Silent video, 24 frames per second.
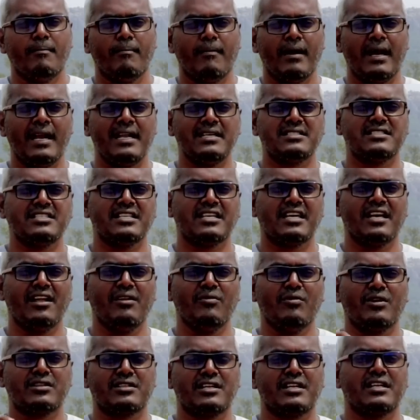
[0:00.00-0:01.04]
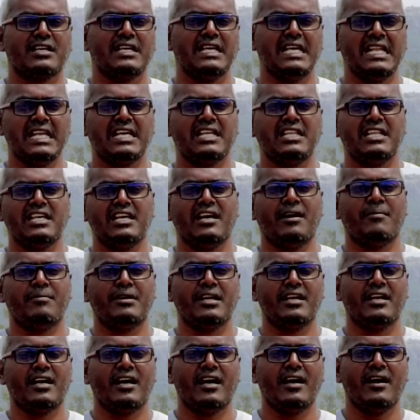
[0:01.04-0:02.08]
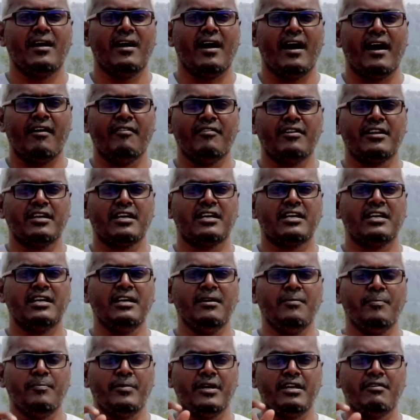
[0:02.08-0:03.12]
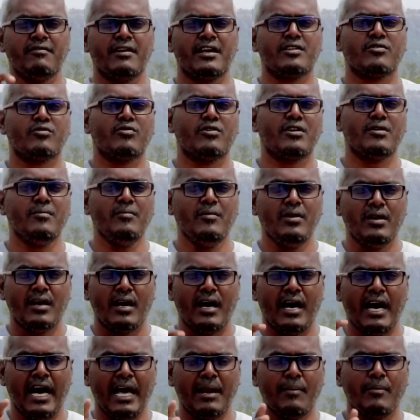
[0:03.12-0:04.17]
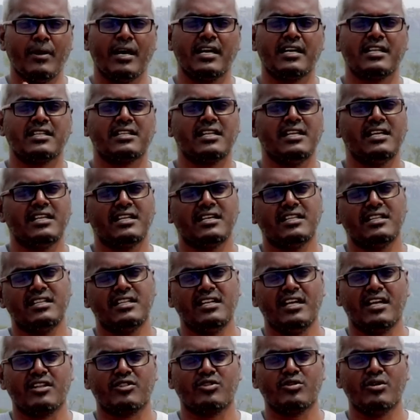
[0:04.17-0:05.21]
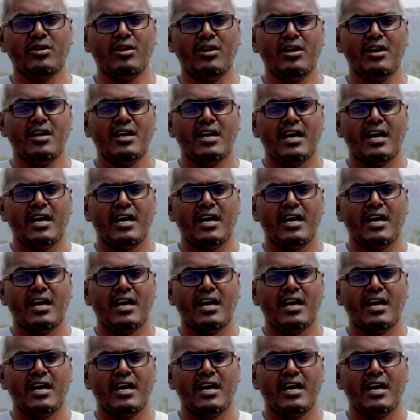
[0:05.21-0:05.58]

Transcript: மலச்சிக்கல் ஒருத்தருக்கு இருக்குது அப்படின்னா அவருக்கு பிடிவாத குணம் ஆரம்ப கட்டத்தில் இருக்குதுன்னு அர்த்தம்